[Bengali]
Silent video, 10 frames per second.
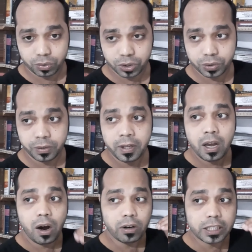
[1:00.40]
করছো
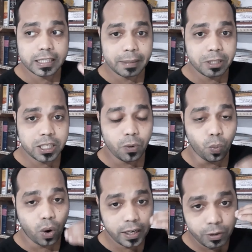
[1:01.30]
অর্থাৎ সেমিস্টার
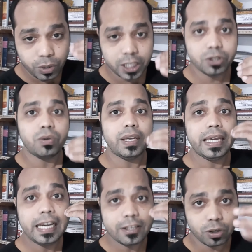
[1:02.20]
ওয়ানে উঠেছো
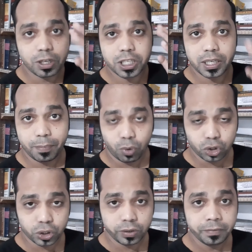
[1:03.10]
ইংলিশ অনার্স নিয়ে
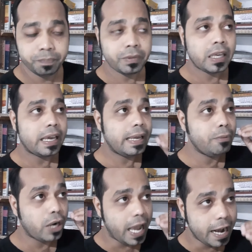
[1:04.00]
পড়ছো
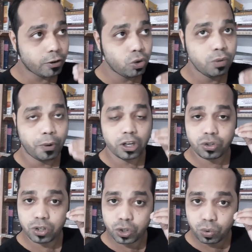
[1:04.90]
এবং এখনও
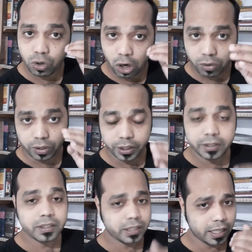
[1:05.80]
পড়াশোনা শুরু করনি
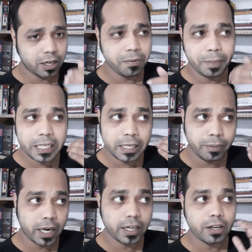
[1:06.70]
তার কারণ
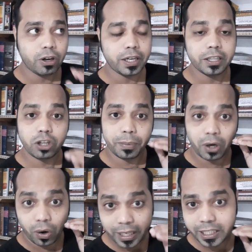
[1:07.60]
বেশিরভাগটাই করেনি তবে
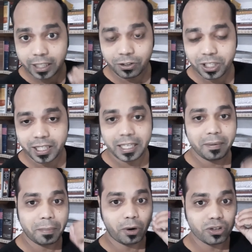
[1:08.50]
অনেক ছাত্রছাত্রী
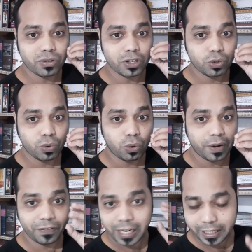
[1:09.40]
আবার পড়াশোনা শুরু করে
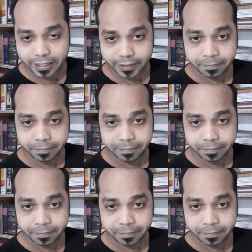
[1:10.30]
ফেলেছে